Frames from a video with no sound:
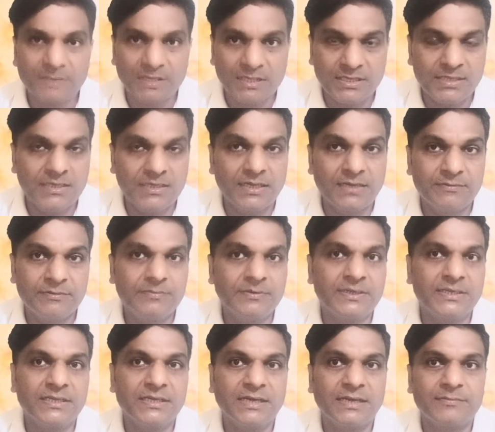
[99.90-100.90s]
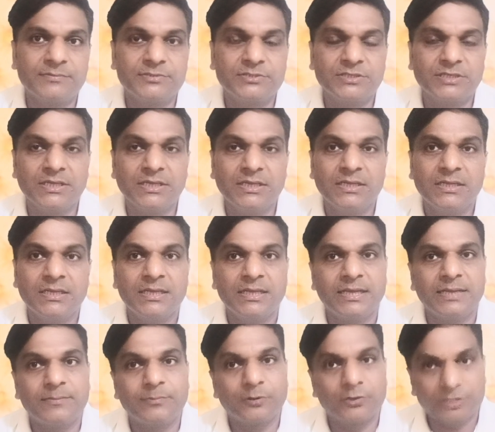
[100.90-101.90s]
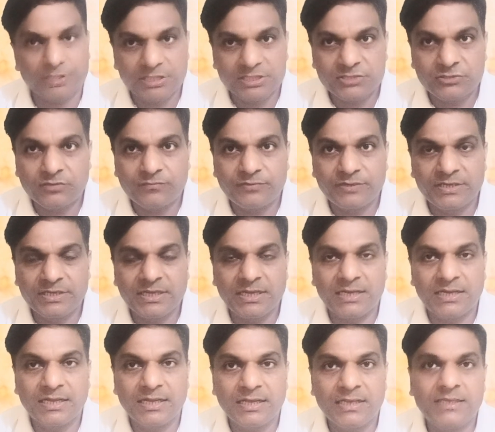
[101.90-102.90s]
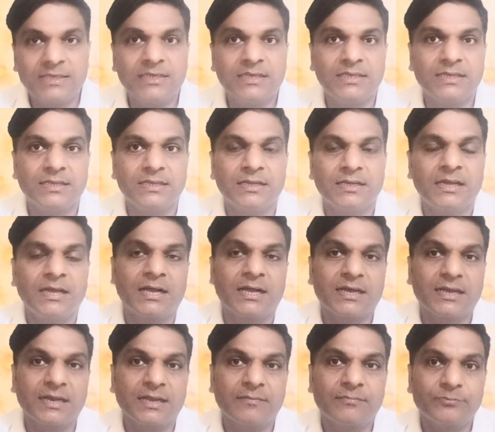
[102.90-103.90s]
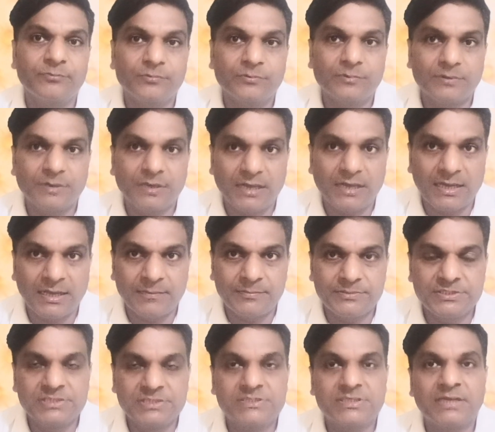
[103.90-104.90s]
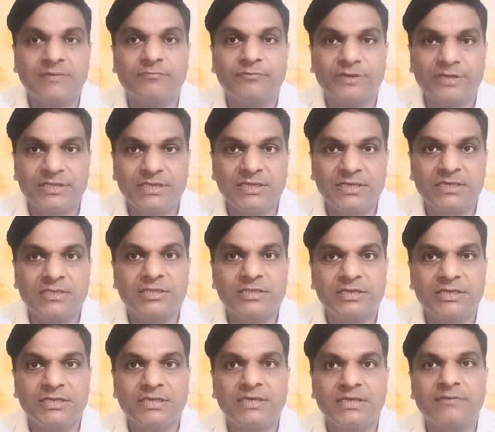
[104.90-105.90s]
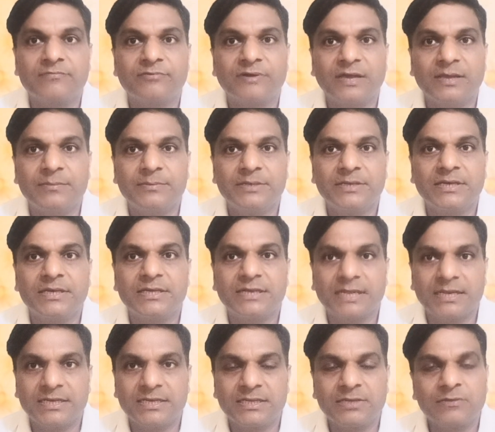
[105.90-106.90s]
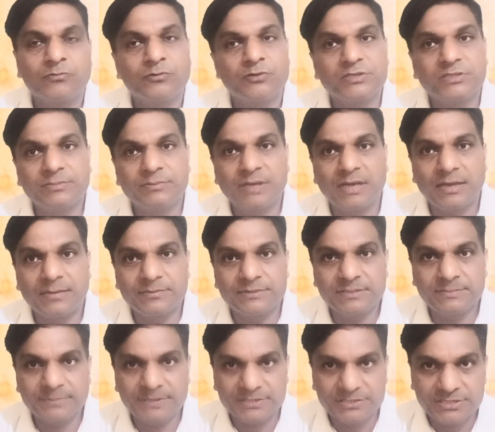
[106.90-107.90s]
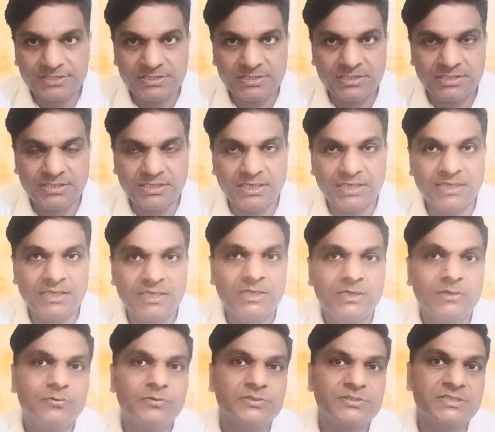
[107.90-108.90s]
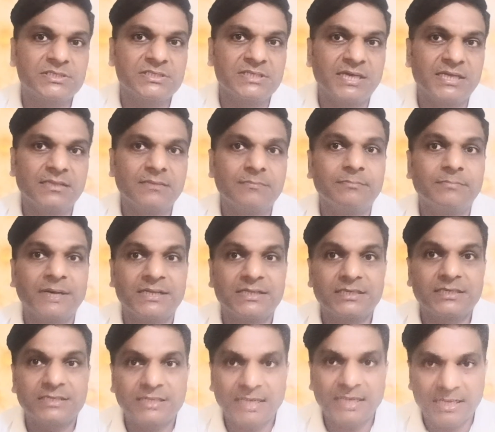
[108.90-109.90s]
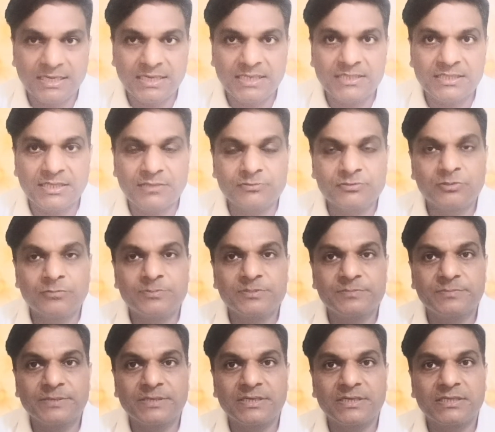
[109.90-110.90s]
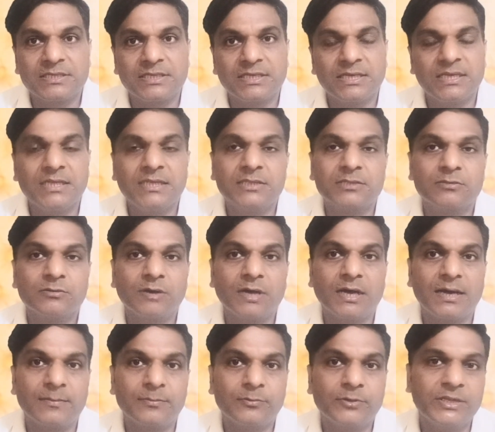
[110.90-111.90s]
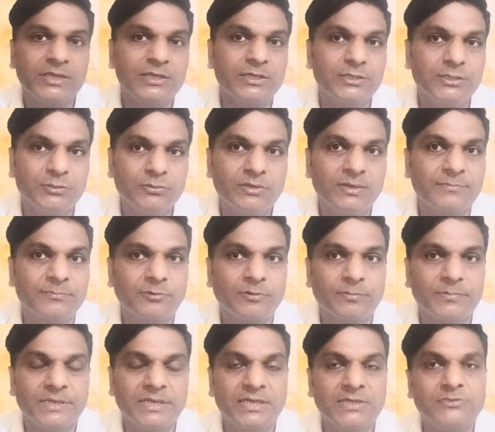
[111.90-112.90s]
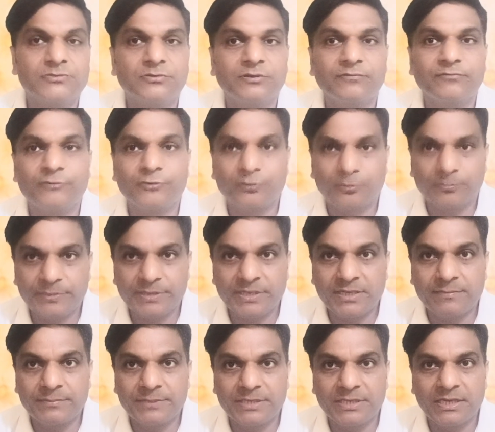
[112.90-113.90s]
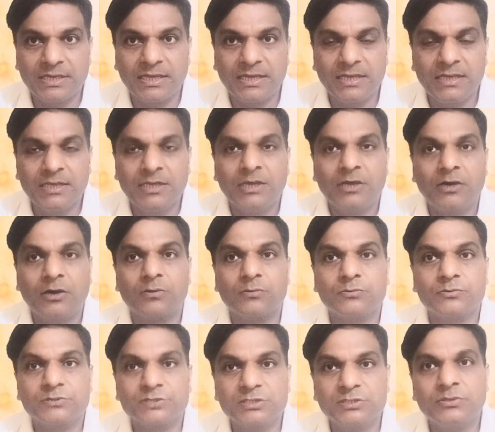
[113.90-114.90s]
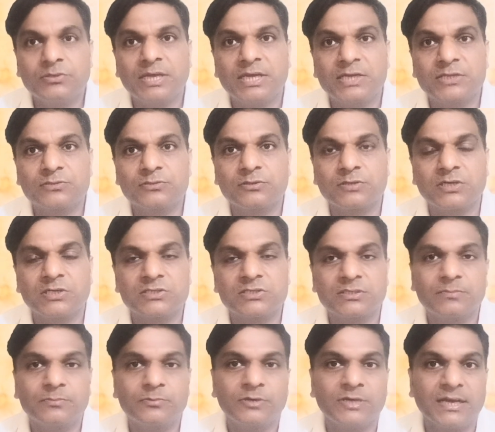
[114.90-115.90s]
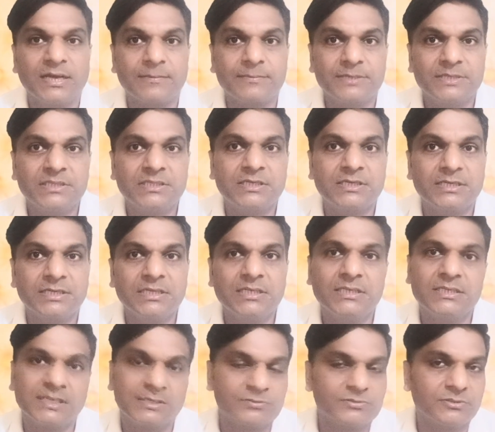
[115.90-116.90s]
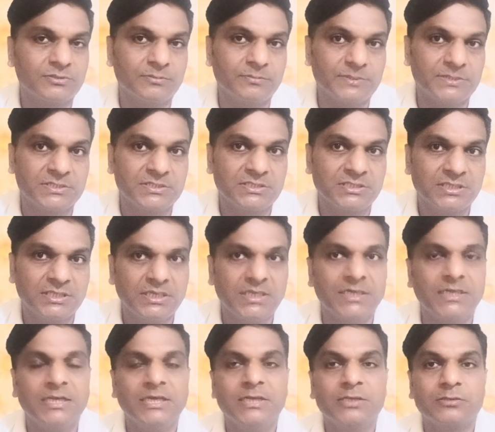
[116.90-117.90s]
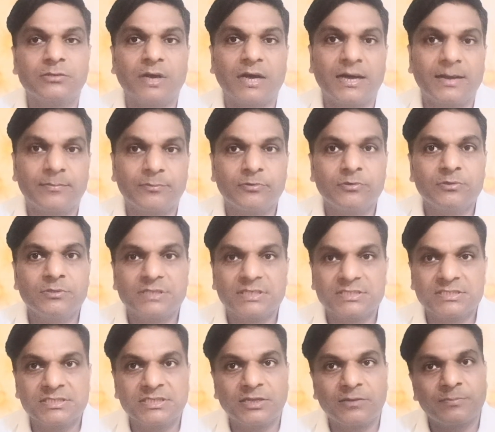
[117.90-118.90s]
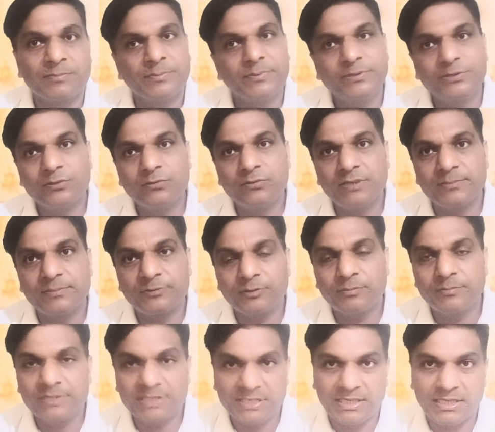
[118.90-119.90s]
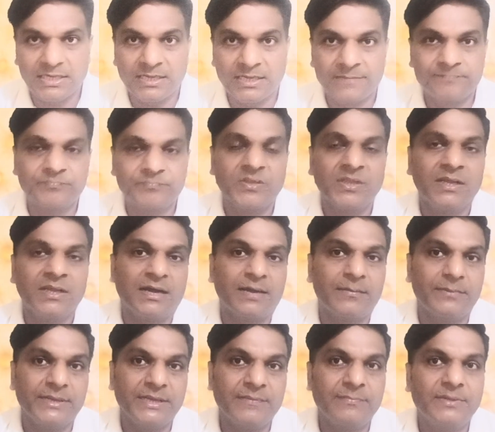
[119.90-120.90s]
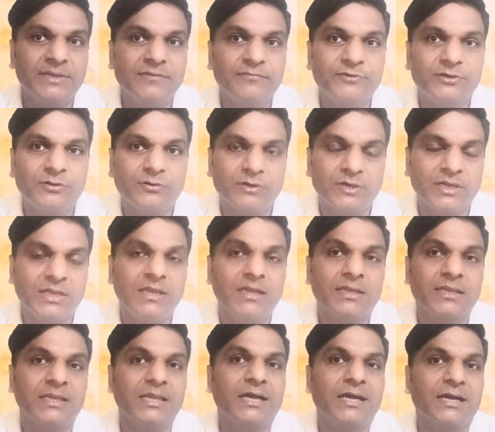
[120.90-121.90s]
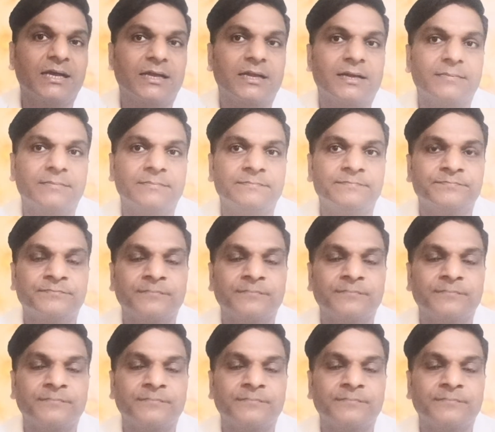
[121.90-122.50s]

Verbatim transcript: कि अभी वार्टिक आरबीजी ने एक बहुत ही अच्छा ऑफर निकाला है कि अगर आप आरबीजी चाहे वन ईयर थ्री ईयर फाइव ईयर या टेन ईयर कोई सा भी आरबीजी परचेज करते हैं उसके साथ मात्र टेन थाउजेंड रुपीज पे करते हैं तो आपको एक न्यू लैपटॉप मिलेगा जो कि फोटोपिया कंपनी का है और उसकी जो एक्चुअल कॉस्ट है वो है आपकी थर्टी थाउजेंड रुपीज ठीक है तो आपको दस हजार रुपए में न्यू लैपटॉप मिल जाएगा अब एक बेनिफिट और है कि अगर आप